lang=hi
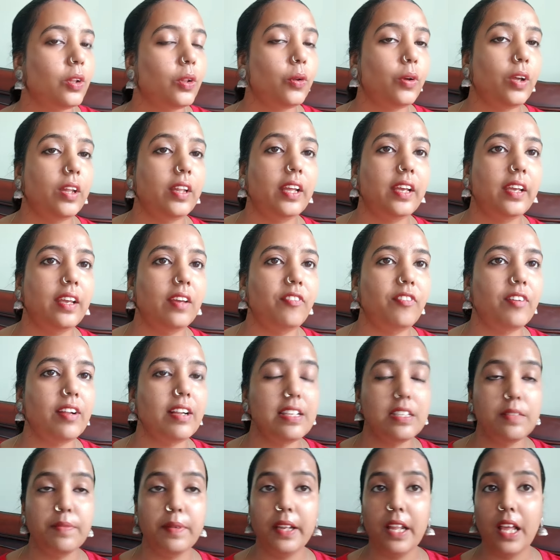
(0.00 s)
तो ये देखिए
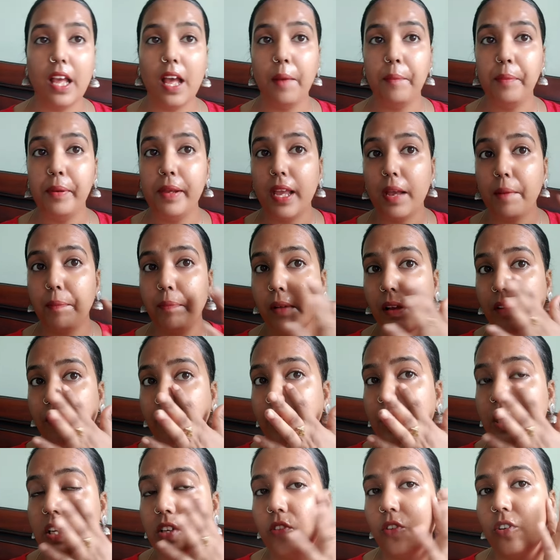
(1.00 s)
फ्रेंड्स मैंने अभी अपना
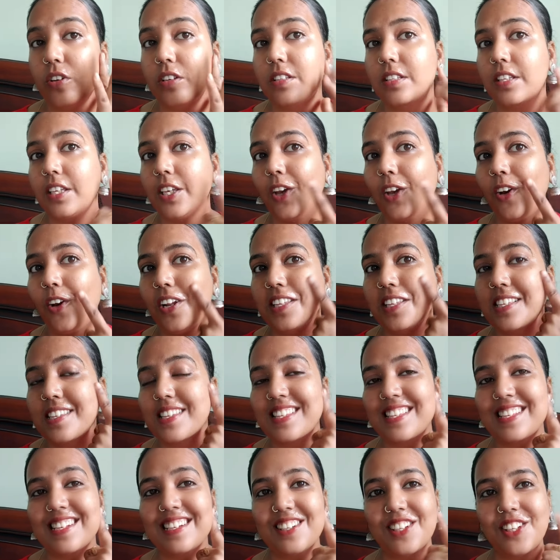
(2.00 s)
फेस वॉश किया और
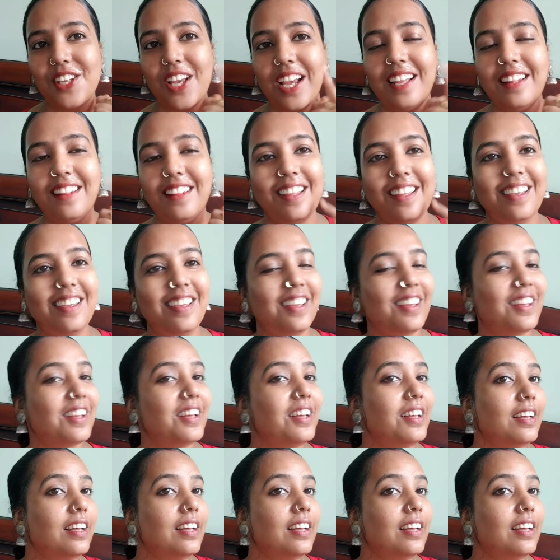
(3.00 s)
शाइन देखिए